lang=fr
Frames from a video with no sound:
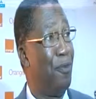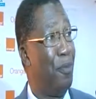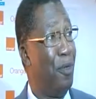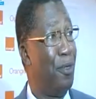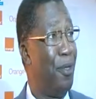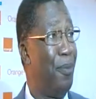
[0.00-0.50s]
le
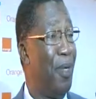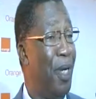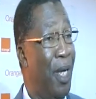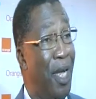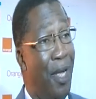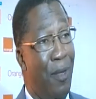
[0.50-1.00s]
football seulement,
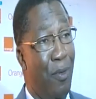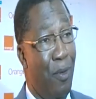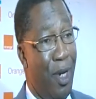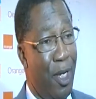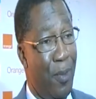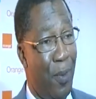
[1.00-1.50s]

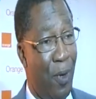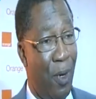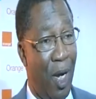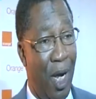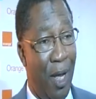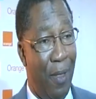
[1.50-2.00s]
tous les
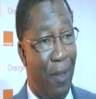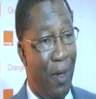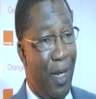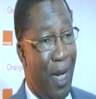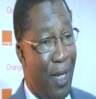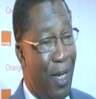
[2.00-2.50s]
sports.
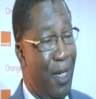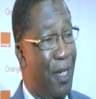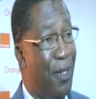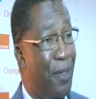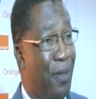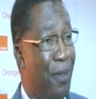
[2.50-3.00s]
Donc la
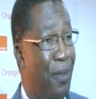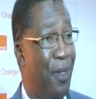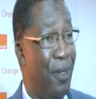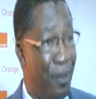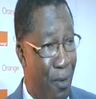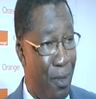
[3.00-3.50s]
décision
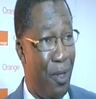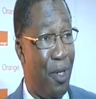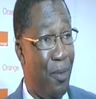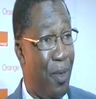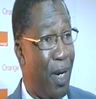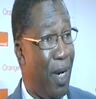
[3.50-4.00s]
de ce
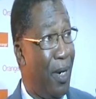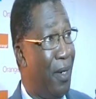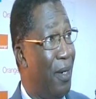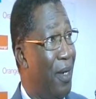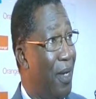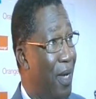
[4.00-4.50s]
tribunal
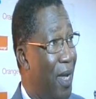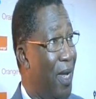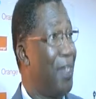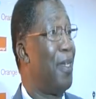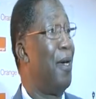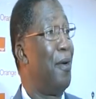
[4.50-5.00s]

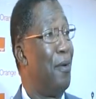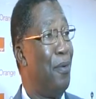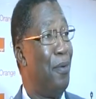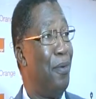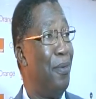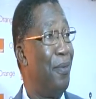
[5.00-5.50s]
est sans
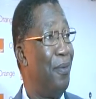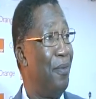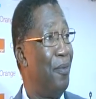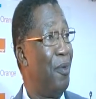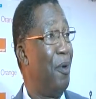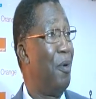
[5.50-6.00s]
recours.
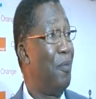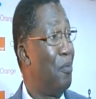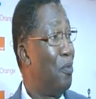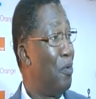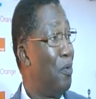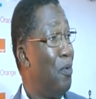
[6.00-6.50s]
Donc
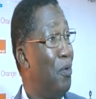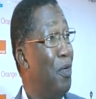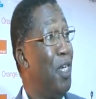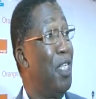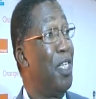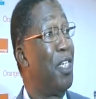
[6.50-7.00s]
pour nous,
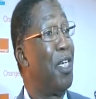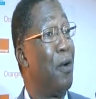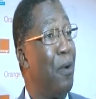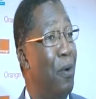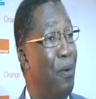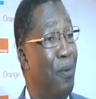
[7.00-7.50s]
le litige
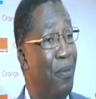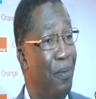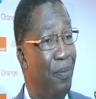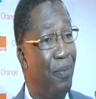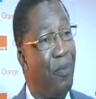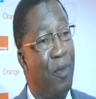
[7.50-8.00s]
est clos.
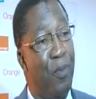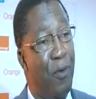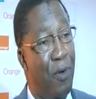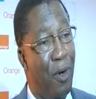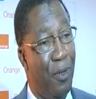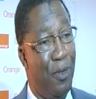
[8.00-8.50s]
Ils
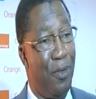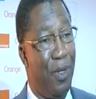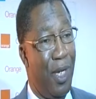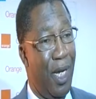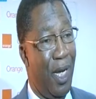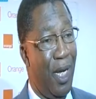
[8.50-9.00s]
peuvent
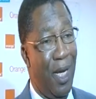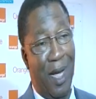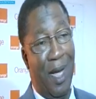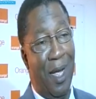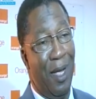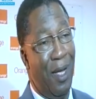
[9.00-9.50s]
continuer
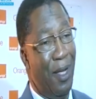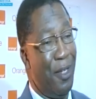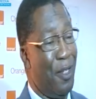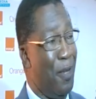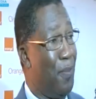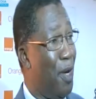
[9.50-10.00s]
à,
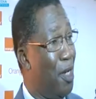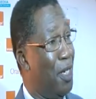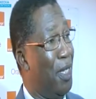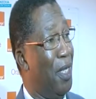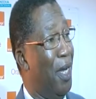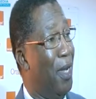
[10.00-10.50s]
à se
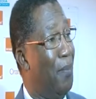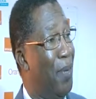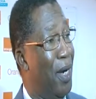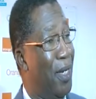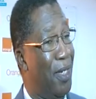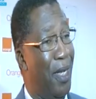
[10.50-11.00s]
pencher dans la
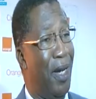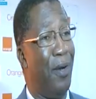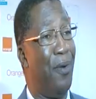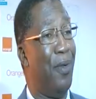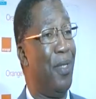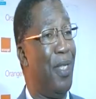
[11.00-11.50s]
presse, à
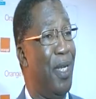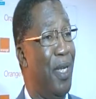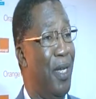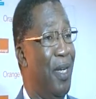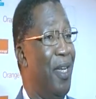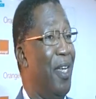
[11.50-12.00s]

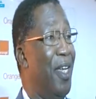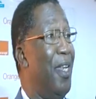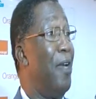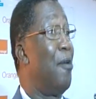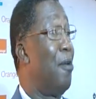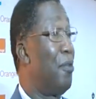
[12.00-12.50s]
raconter des